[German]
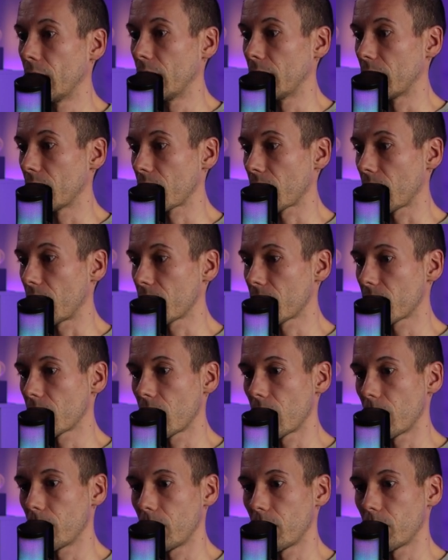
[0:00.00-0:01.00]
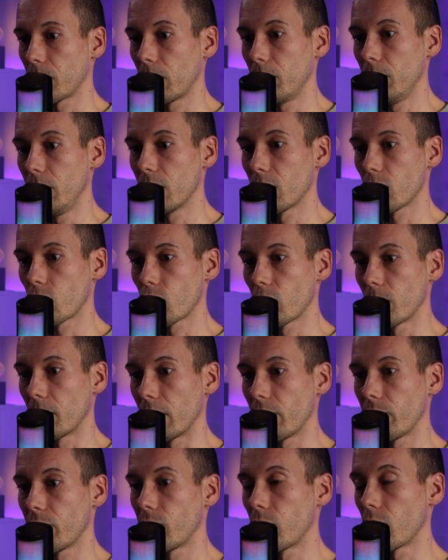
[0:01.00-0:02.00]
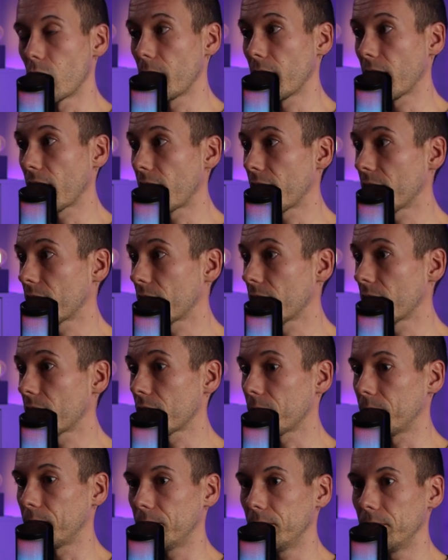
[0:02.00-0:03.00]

Das Ganze habe ich bei mir schon mal vorbereitet.